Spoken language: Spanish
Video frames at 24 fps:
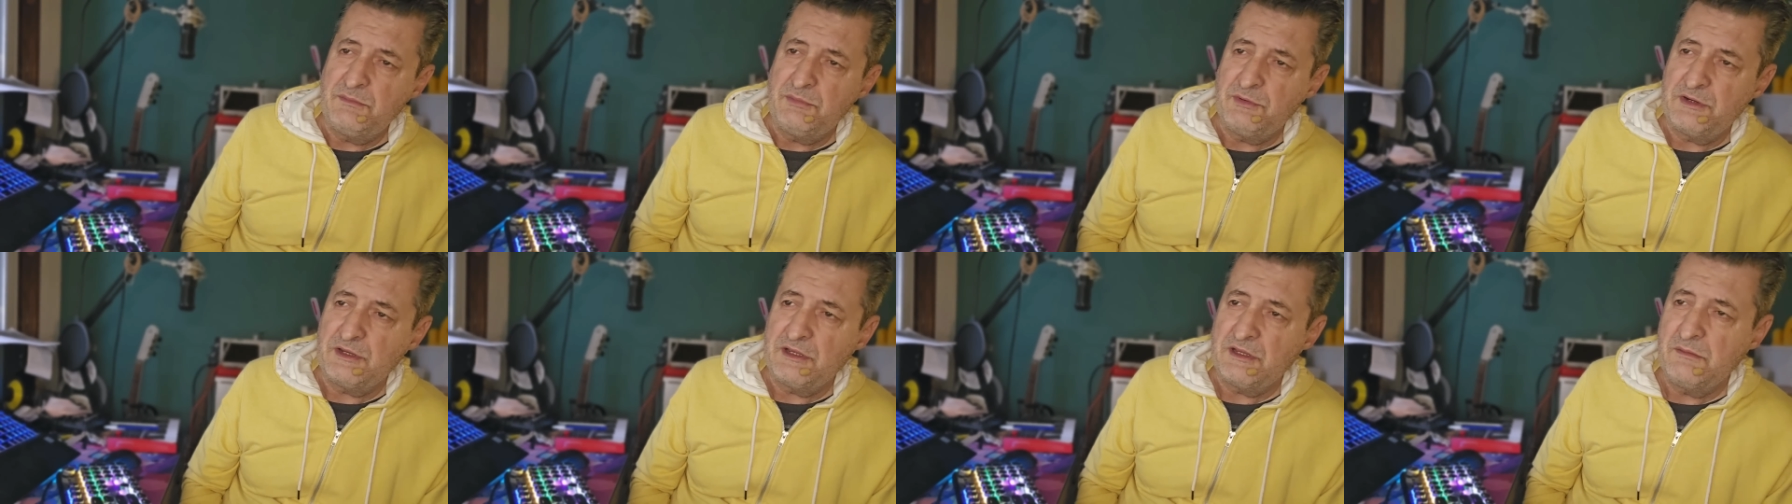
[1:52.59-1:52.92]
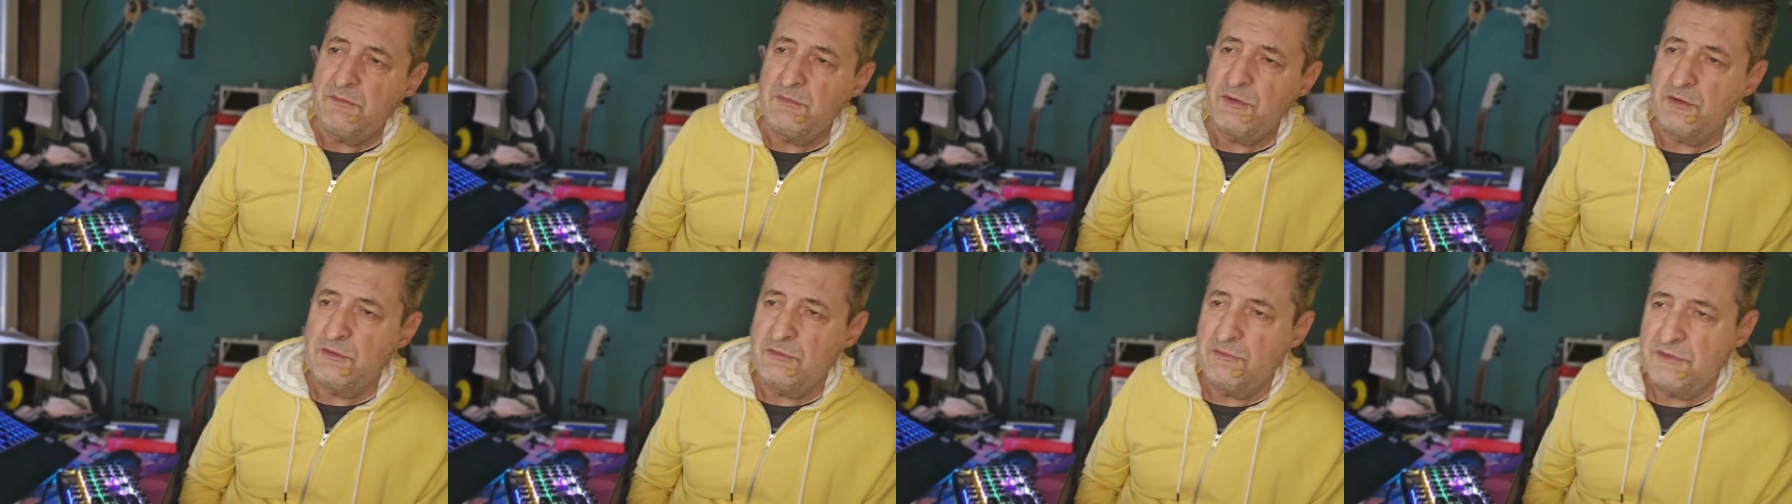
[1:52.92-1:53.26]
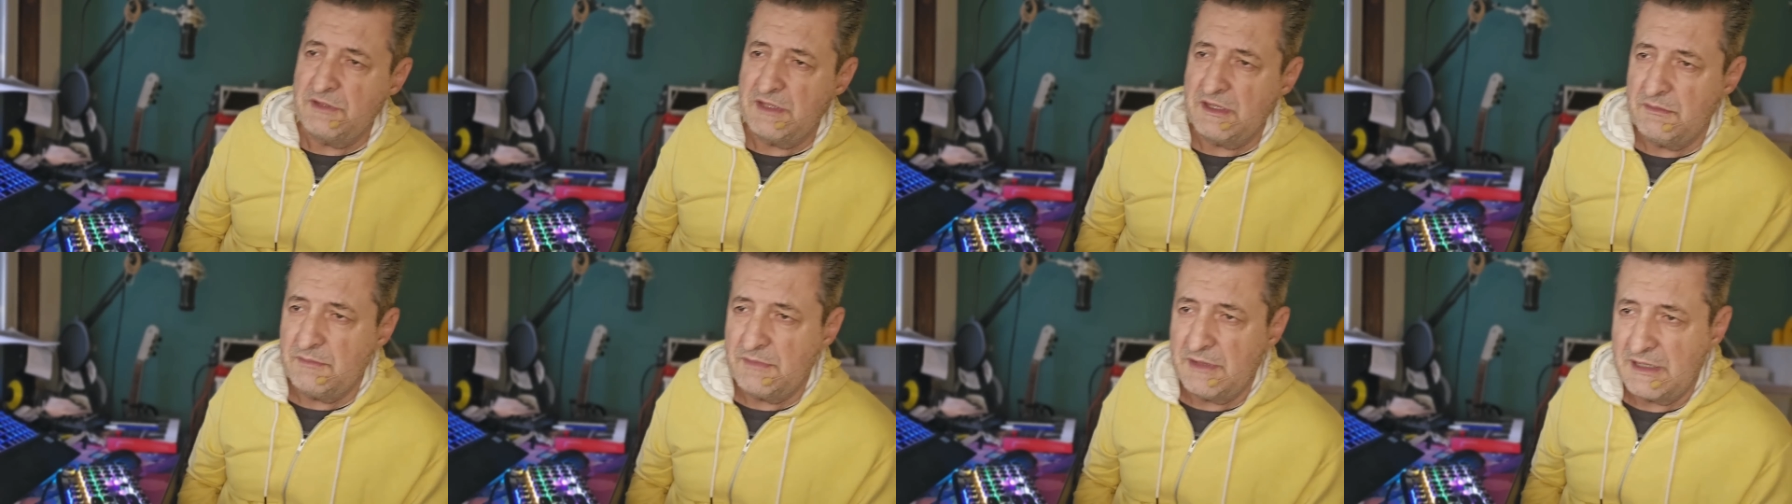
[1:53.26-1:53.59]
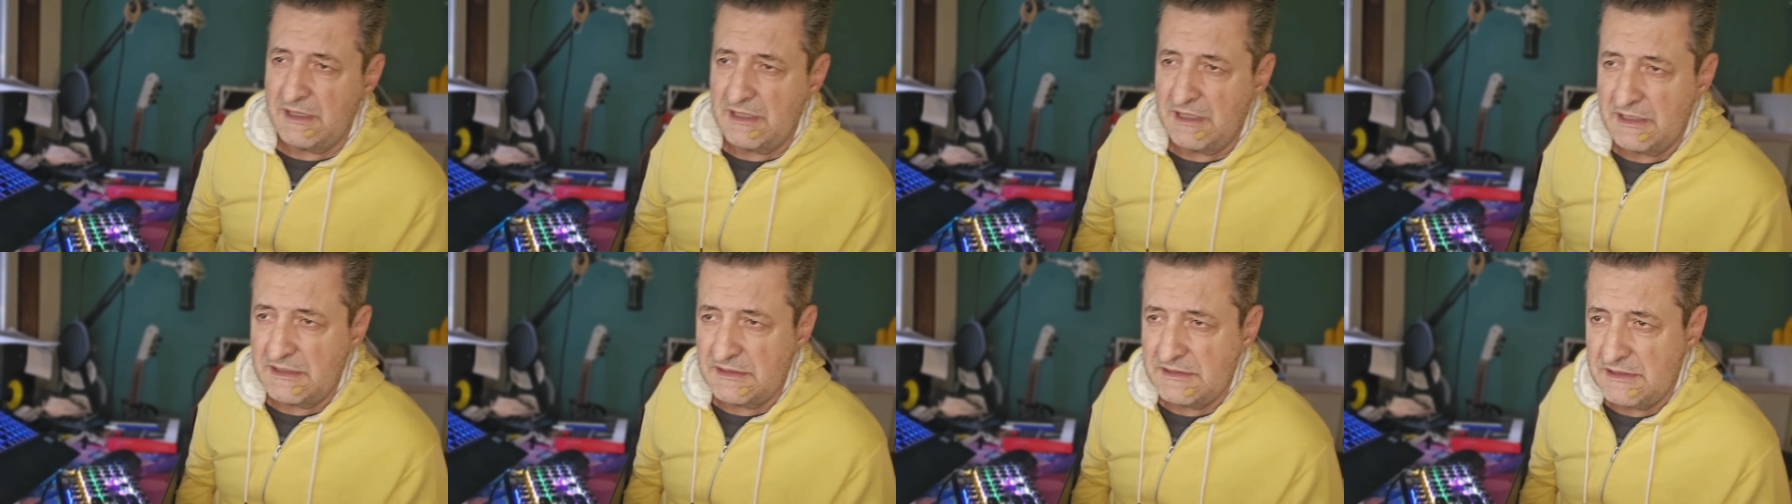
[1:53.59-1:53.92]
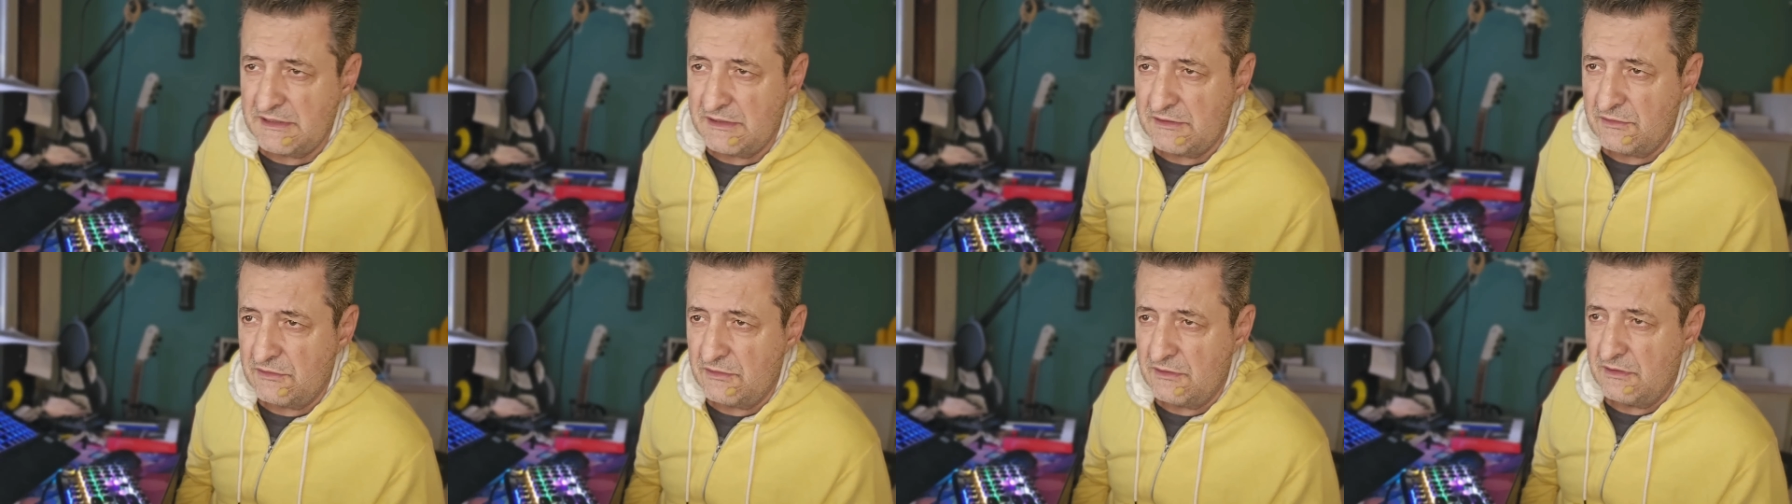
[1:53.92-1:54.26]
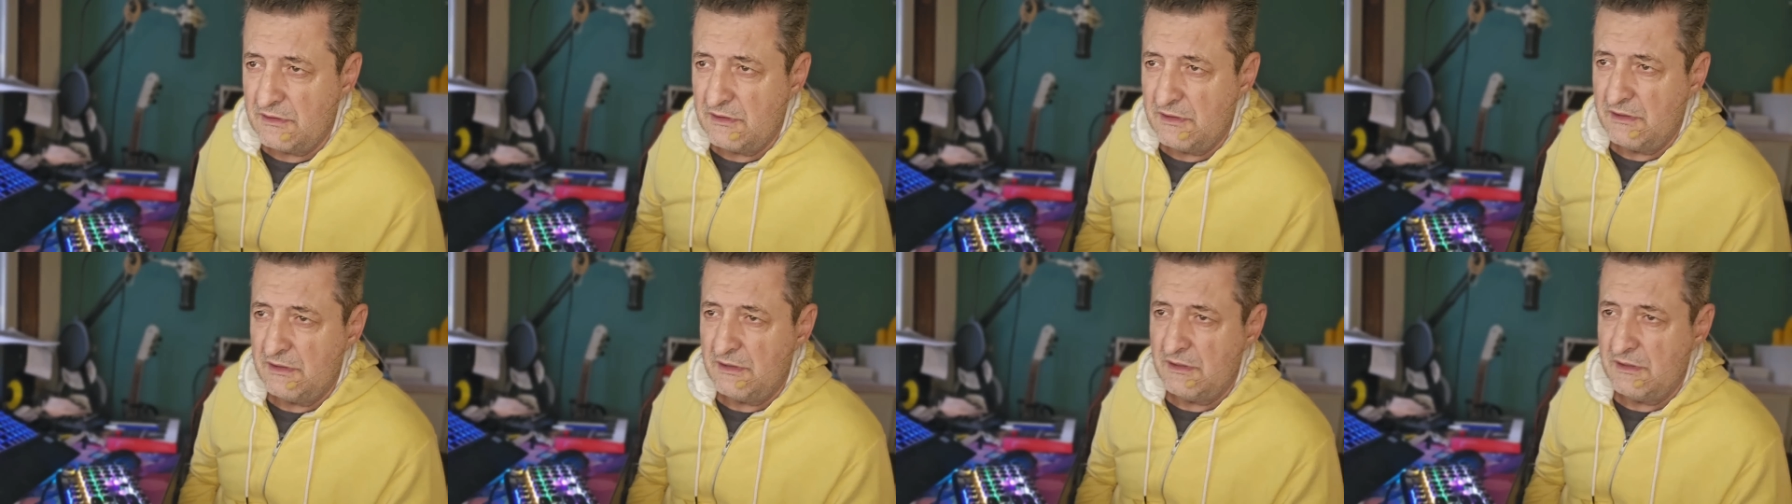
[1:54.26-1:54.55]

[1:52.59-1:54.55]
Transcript: por ejemplo hay un tema clásico